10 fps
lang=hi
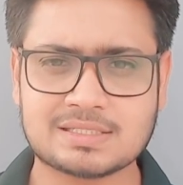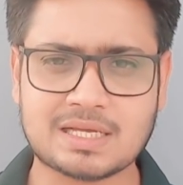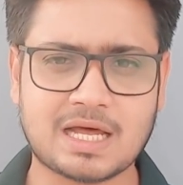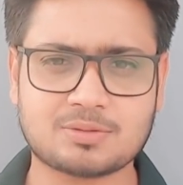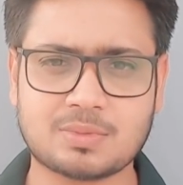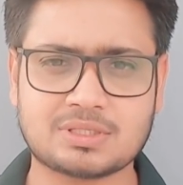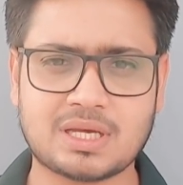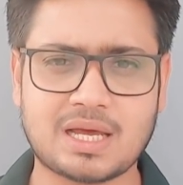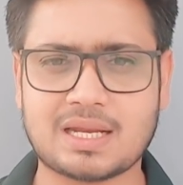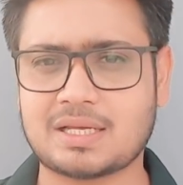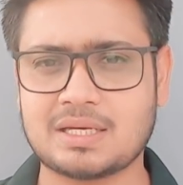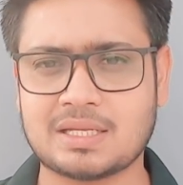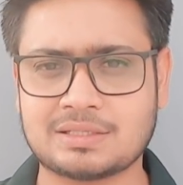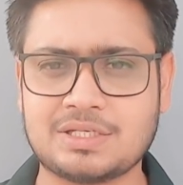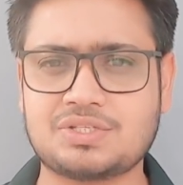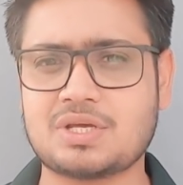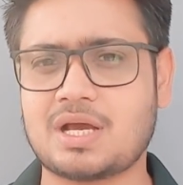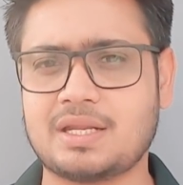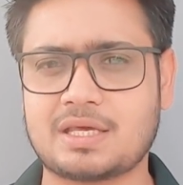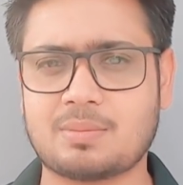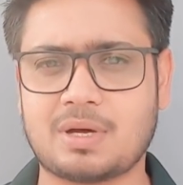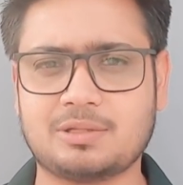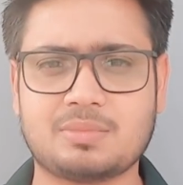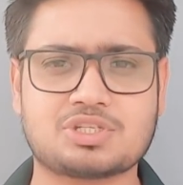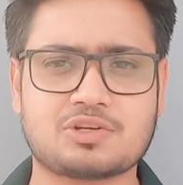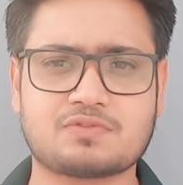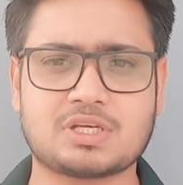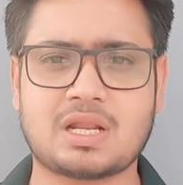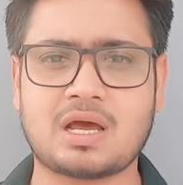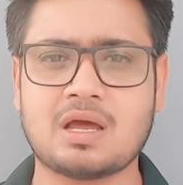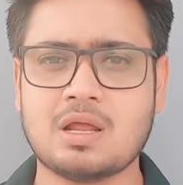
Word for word: साथ में थे हालांकि नतीजे आने के बाद में शिवसेना